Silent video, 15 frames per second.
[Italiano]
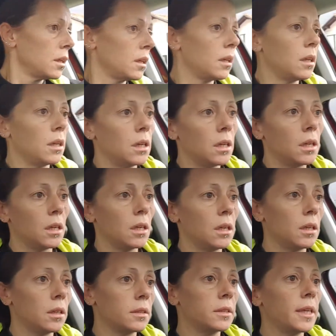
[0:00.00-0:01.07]

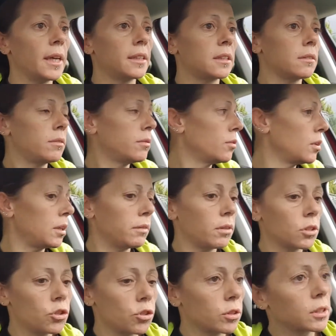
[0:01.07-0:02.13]
eh, niente vi volevo
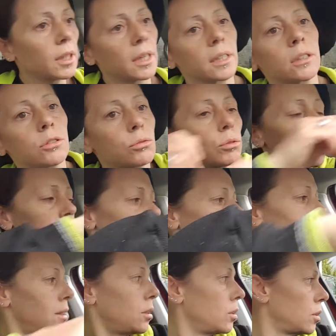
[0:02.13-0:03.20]
aggiornare sulla
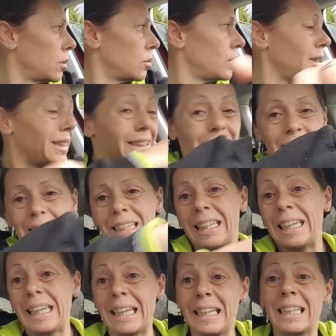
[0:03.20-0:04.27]
tritinoina
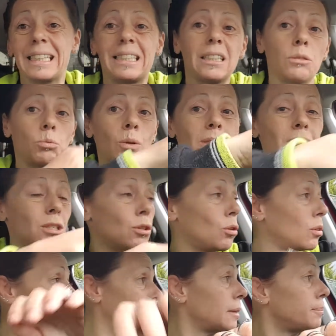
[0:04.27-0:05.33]
e la
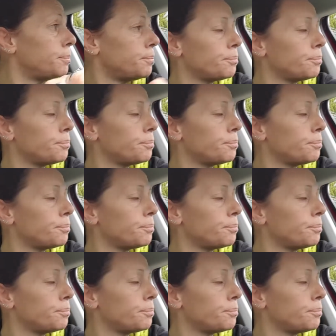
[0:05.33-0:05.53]
situazione